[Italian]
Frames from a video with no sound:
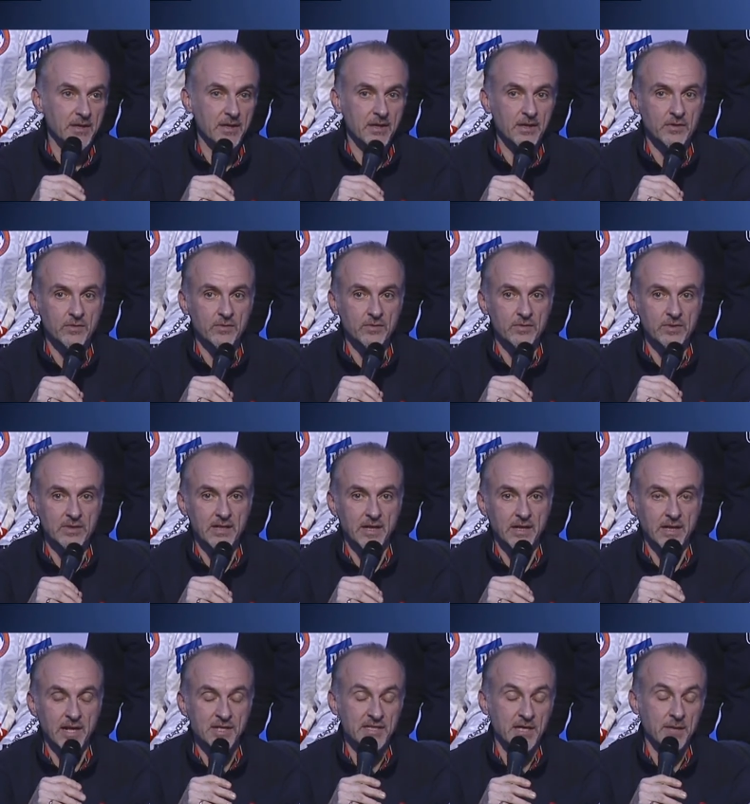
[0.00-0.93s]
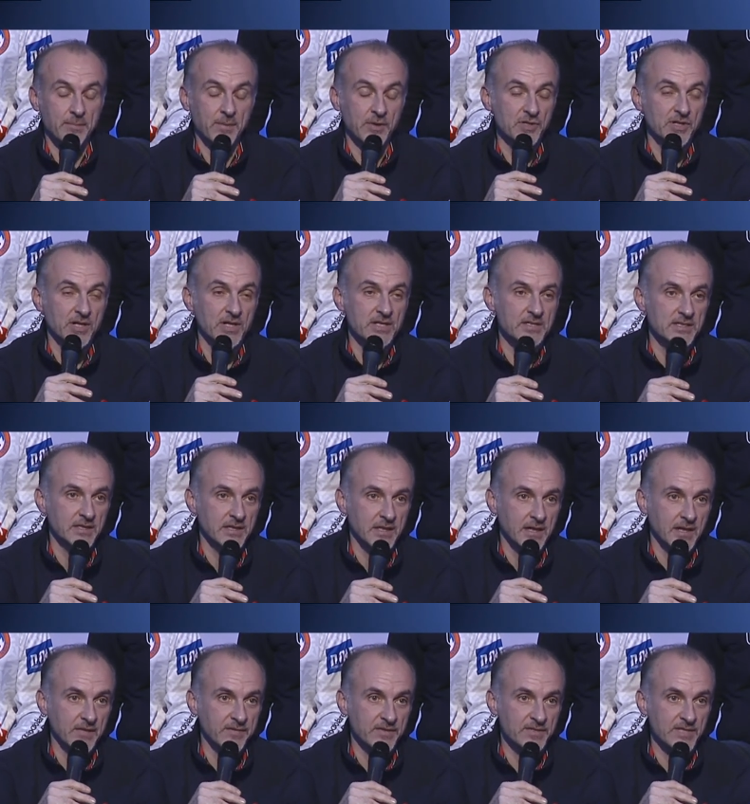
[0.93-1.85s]
eh, con la classica
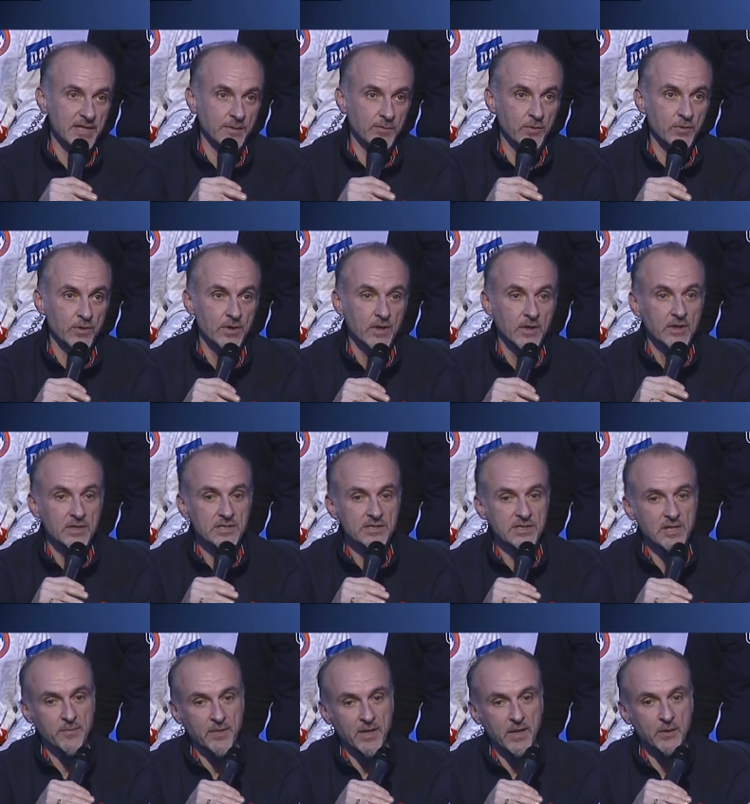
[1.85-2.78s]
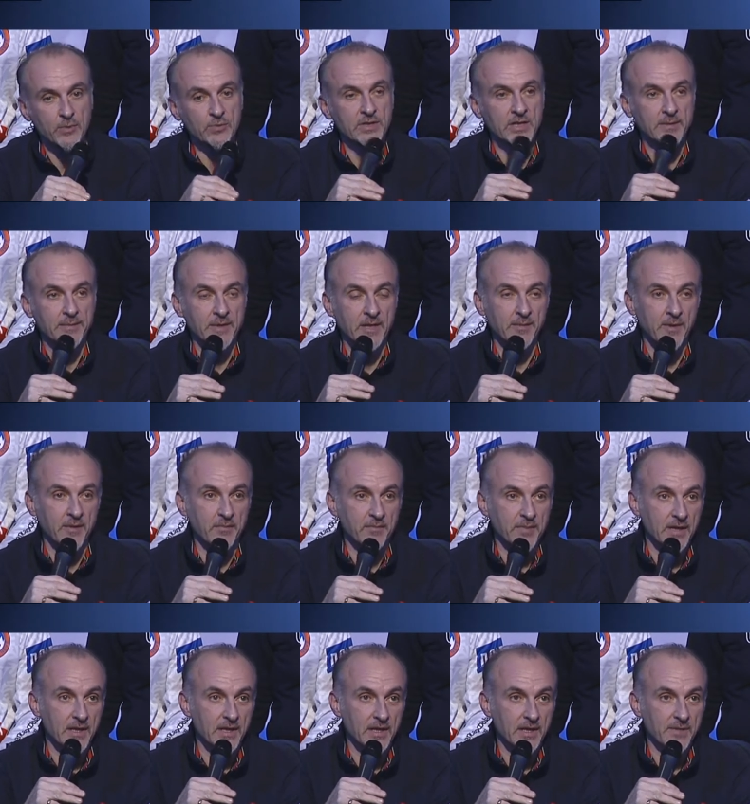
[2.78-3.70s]
pescistica che facciamo sia per gli adulti che per i
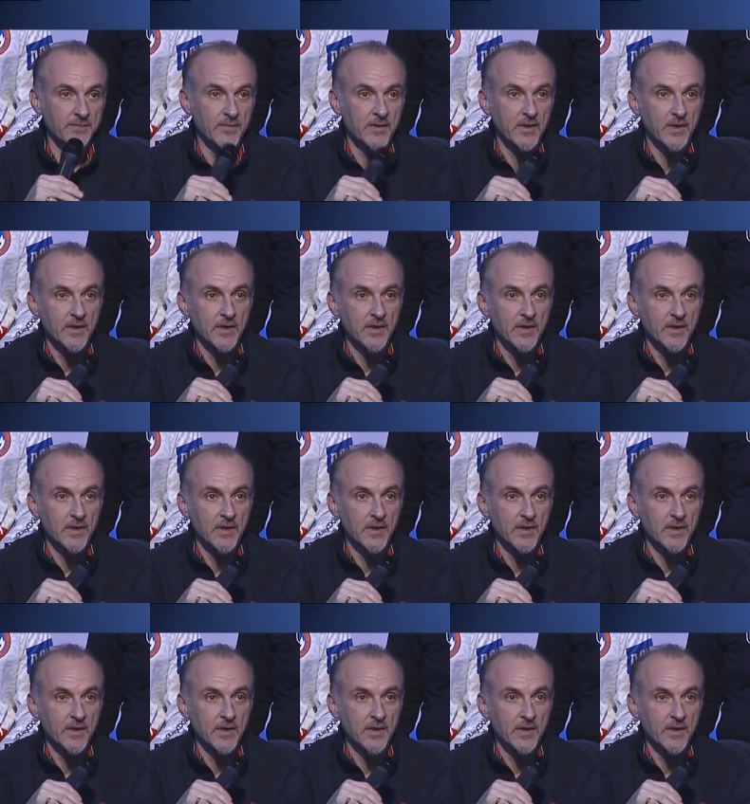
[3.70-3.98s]
bambini